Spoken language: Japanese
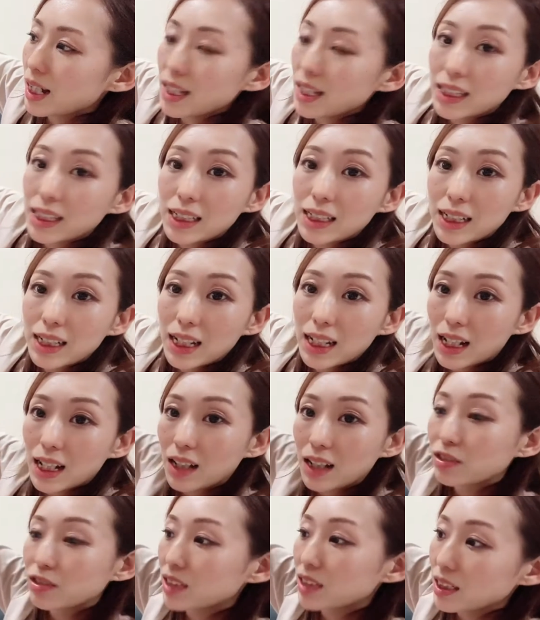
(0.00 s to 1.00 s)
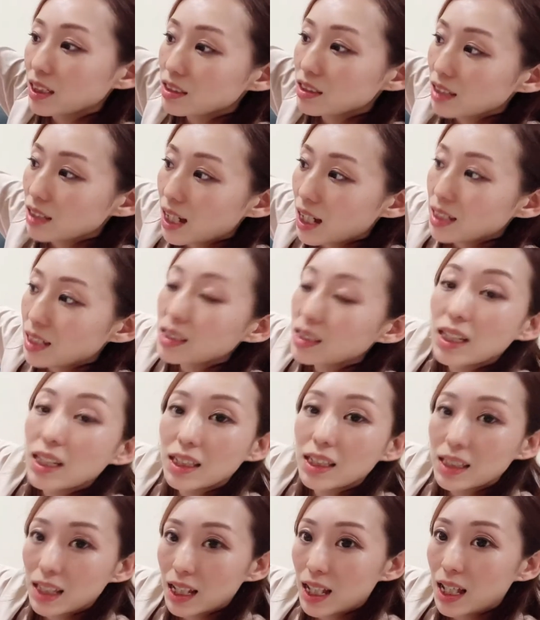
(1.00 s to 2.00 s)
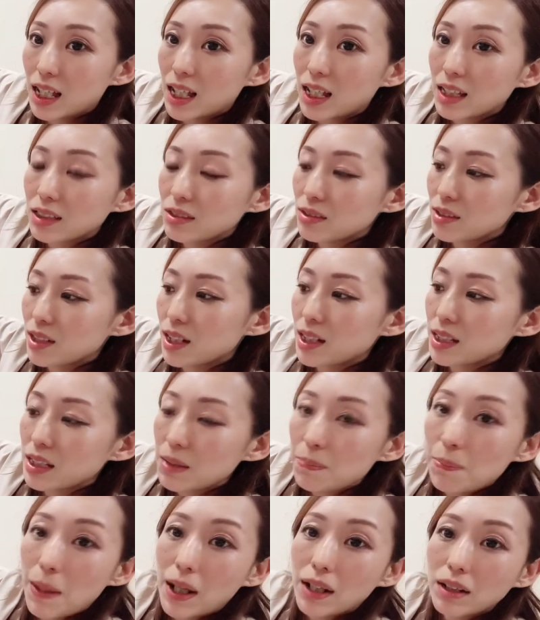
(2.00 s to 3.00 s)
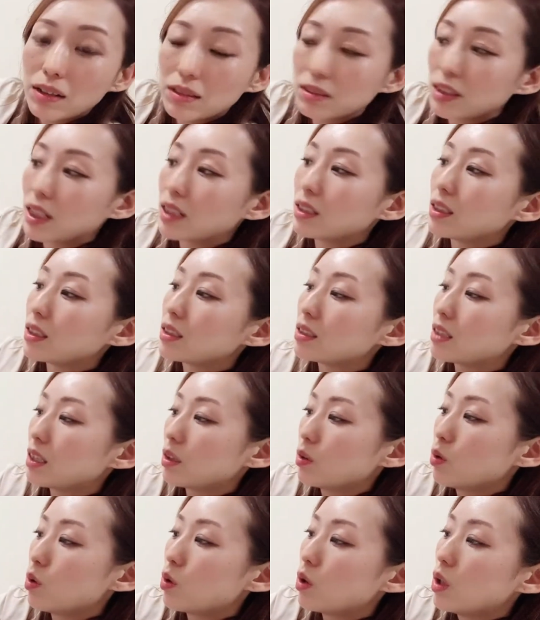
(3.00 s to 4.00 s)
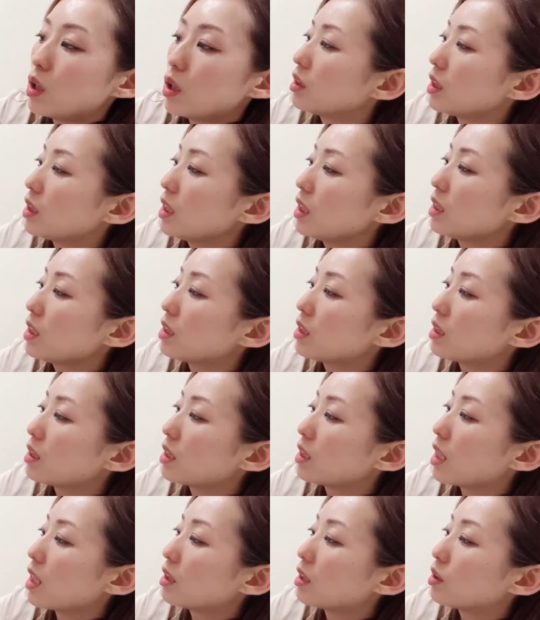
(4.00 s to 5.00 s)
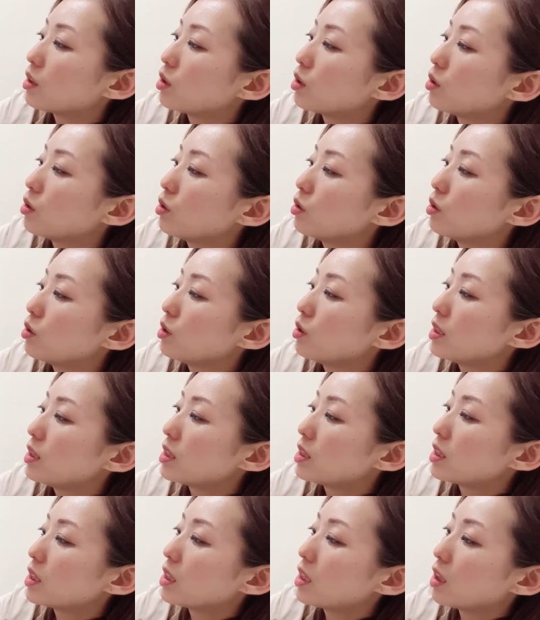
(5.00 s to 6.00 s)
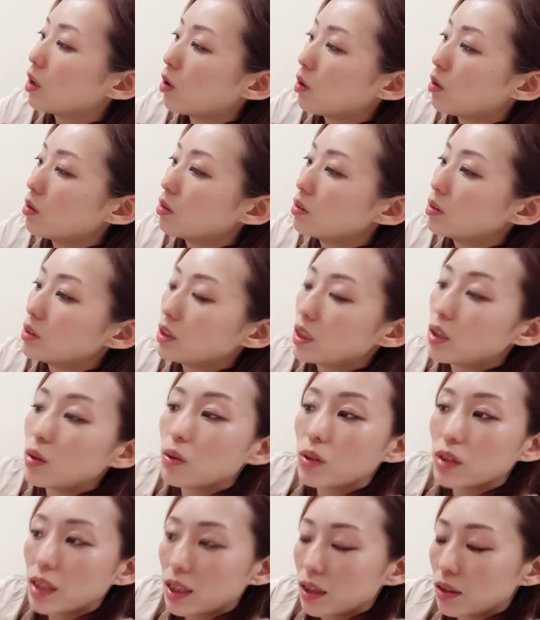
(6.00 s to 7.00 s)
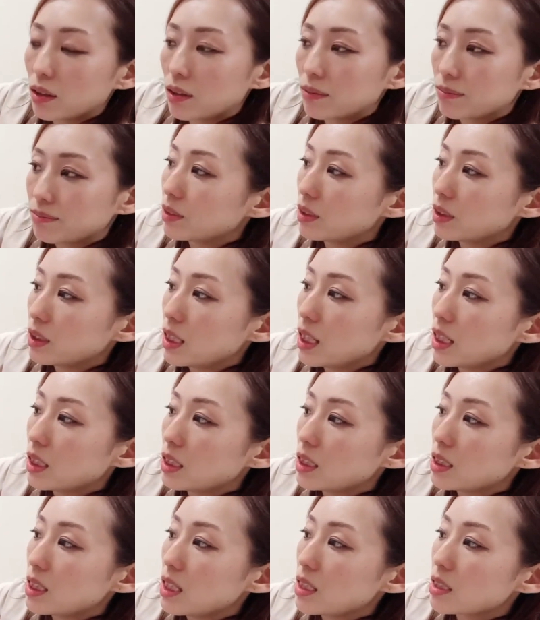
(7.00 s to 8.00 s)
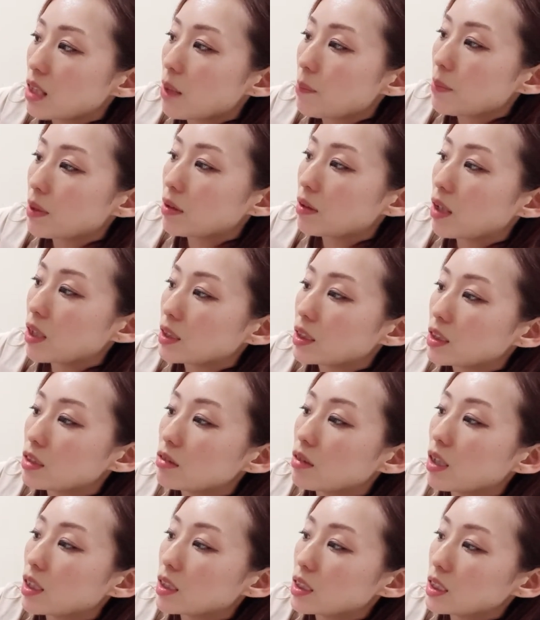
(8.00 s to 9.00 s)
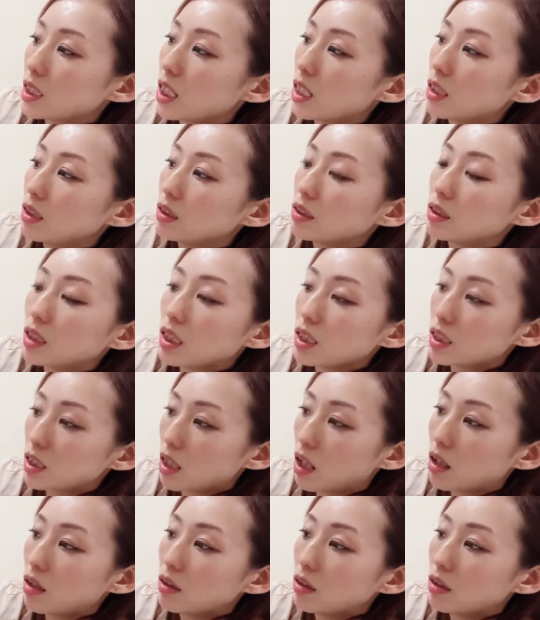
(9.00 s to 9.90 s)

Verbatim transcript: いヒレが2つ入っててそれが2パックなんですけど 1.91kg2 個でで2388円でした